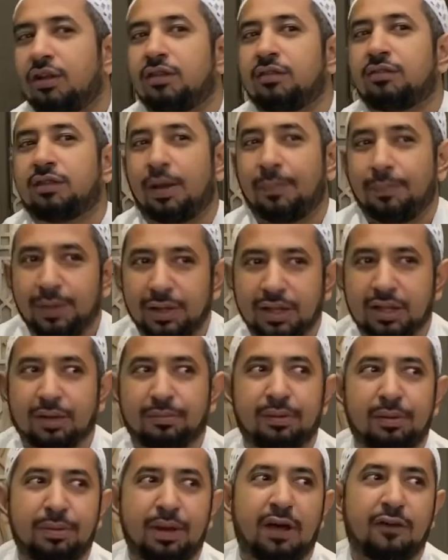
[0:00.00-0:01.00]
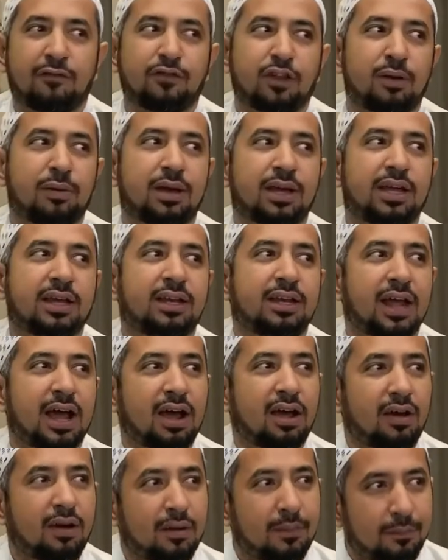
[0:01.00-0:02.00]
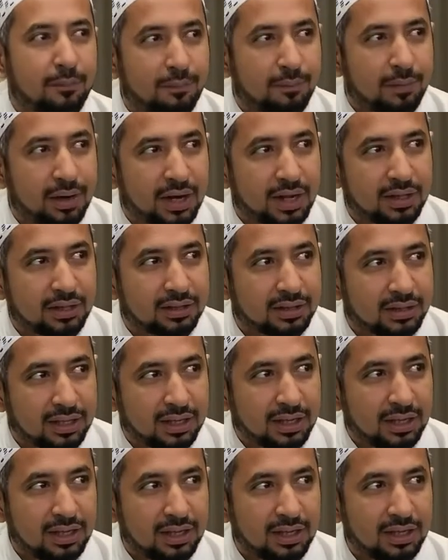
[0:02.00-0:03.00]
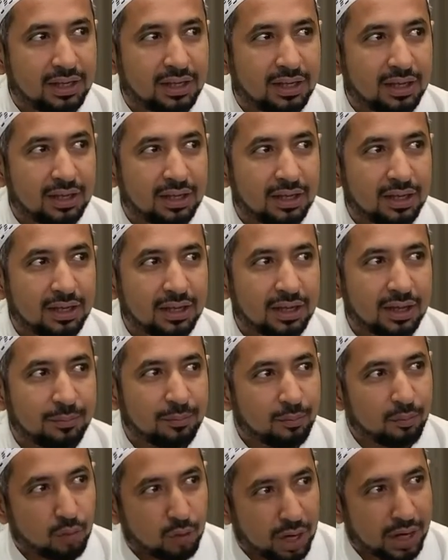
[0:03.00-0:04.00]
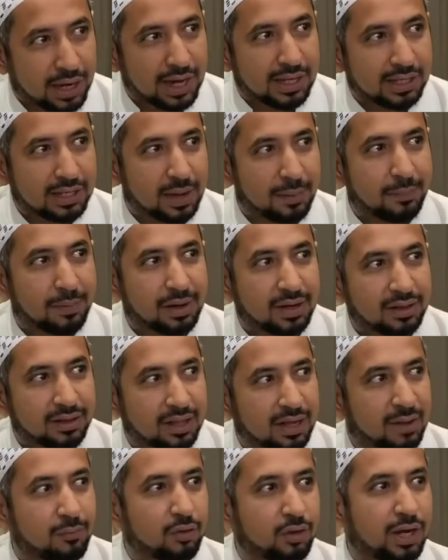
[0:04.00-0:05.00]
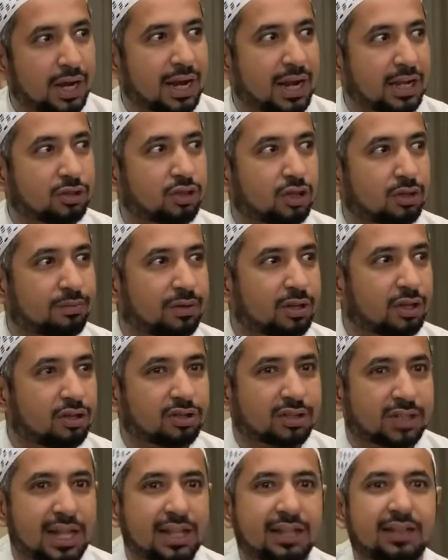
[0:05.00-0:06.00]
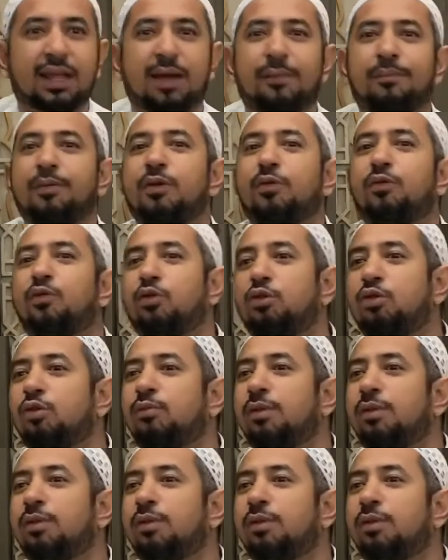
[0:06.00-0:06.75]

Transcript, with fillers: Tapi tetap lebih afdal bagi dia berhenti bukan hanya berhenti kemudian lanjut meneruskan tapi wudhu